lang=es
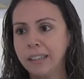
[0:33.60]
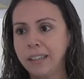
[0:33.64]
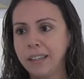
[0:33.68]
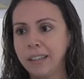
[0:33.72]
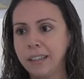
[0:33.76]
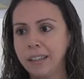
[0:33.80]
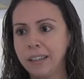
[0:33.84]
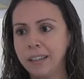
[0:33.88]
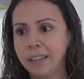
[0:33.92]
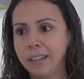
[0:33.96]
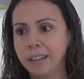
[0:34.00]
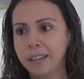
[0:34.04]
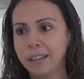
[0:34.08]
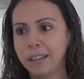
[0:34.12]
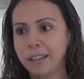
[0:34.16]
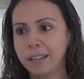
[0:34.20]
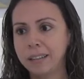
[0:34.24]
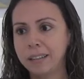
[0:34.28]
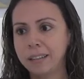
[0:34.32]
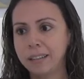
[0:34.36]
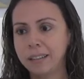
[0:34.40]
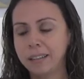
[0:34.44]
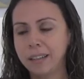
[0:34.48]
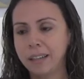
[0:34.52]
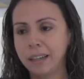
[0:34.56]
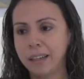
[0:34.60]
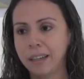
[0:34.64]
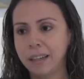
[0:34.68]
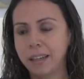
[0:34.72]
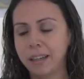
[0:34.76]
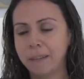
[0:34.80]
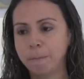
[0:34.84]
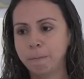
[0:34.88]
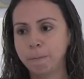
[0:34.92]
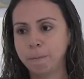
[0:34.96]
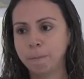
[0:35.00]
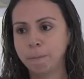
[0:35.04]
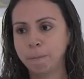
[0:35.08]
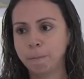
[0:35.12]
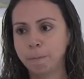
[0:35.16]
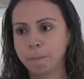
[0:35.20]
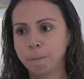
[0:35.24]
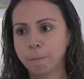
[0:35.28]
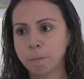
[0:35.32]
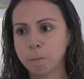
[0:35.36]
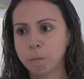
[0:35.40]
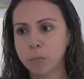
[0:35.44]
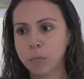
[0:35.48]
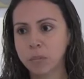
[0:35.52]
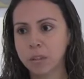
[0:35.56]
Y este,
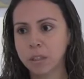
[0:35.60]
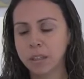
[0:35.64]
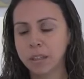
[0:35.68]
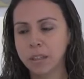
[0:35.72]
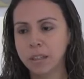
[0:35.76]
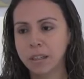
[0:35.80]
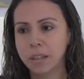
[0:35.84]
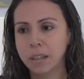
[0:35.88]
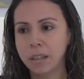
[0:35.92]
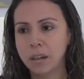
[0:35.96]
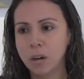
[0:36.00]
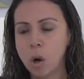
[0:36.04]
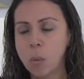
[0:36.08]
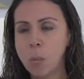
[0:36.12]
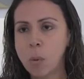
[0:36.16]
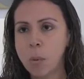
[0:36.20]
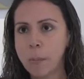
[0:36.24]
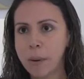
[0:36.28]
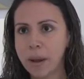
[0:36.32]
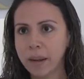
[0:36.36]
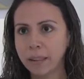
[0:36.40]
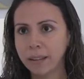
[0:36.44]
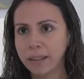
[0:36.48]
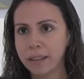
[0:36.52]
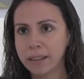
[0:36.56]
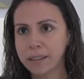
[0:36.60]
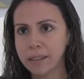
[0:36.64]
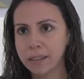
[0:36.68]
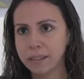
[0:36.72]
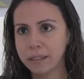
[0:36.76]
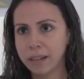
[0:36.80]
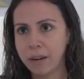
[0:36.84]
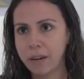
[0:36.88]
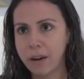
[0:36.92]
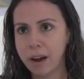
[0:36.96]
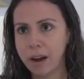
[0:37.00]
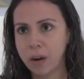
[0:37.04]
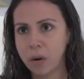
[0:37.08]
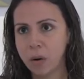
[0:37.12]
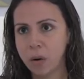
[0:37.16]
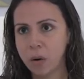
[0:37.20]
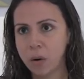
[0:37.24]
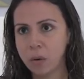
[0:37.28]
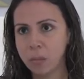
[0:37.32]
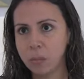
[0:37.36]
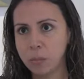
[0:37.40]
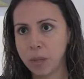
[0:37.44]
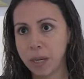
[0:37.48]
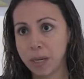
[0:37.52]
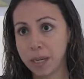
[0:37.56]
mm, como parte de este
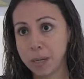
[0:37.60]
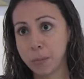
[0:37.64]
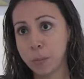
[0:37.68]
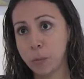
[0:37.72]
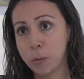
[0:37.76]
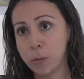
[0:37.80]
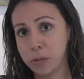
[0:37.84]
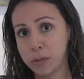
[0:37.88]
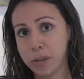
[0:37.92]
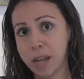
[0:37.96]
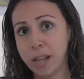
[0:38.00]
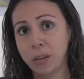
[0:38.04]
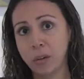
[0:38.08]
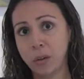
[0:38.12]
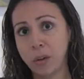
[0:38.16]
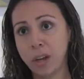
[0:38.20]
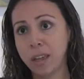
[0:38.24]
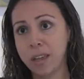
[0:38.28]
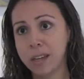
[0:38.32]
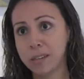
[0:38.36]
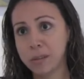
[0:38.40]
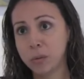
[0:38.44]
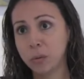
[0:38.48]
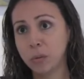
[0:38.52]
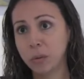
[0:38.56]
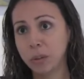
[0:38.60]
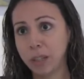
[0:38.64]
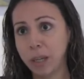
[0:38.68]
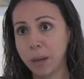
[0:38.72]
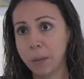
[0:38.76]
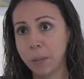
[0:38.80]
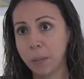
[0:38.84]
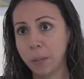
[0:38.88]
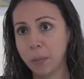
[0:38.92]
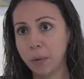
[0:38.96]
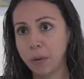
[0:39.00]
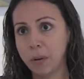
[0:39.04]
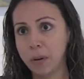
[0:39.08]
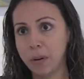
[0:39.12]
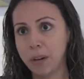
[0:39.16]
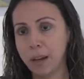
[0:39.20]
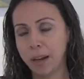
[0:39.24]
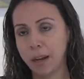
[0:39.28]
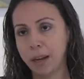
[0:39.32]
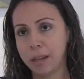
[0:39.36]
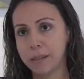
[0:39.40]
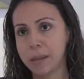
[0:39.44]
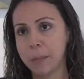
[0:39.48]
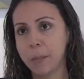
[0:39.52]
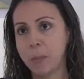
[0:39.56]
trabajo viene impulsando desde hace un tiempo
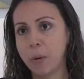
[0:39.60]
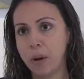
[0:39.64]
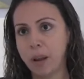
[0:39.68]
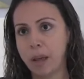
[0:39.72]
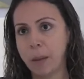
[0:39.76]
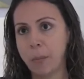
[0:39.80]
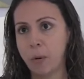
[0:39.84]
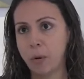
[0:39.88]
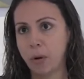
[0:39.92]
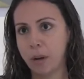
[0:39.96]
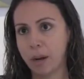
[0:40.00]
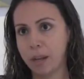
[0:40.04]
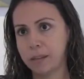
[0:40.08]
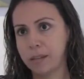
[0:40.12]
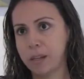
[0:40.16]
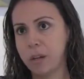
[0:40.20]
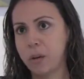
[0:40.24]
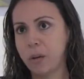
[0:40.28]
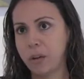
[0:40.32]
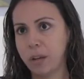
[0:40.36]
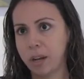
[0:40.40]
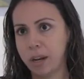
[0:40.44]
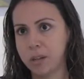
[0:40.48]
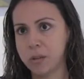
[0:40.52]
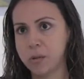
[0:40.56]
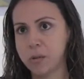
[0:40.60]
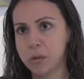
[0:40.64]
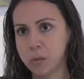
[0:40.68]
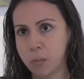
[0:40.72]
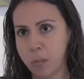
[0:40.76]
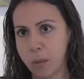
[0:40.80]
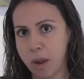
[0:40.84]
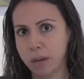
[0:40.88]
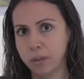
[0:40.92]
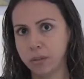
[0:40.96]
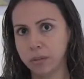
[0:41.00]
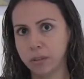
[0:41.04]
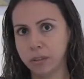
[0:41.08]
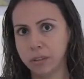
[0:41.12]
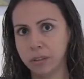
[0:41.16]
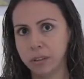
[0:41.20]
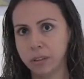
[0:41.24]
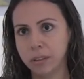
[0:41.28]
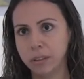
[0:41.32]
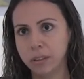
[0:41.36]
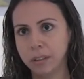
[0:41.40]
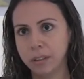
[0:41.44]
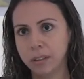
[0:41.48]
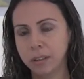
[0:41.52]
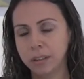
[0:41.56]
la Casa por la Democracia y los Derechos Humanos,
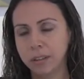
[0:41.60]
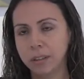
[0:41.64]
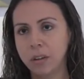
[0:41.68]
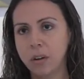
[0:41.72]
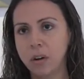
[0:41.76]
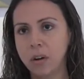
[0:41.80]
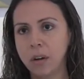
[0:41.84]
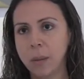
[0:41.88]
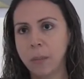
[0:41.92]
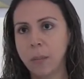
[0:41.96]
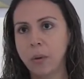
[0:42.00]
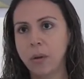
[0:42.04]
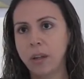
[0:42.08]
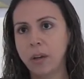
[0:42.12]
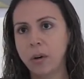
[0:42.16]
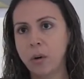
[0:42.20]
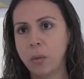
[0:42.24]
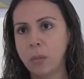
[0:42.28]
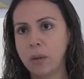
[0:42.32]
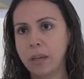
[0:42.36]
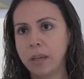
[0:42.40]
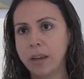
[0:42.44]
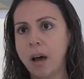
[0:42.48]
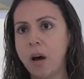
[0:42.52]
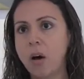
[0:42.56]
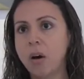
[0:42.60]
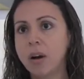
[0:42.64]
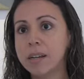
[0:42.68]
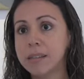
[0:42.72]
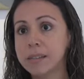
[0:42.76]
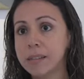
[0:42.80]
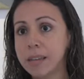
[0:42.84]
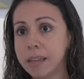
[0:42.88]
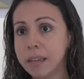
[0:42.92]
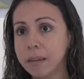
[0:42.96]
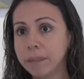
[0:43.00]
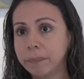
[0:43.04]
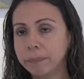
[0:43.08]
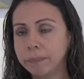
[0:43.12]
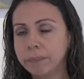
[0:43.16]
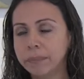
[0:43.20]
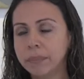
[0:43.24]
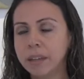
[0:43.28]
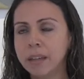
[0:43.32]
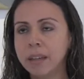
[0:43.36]
¿no? que hemos denominado CASADEM.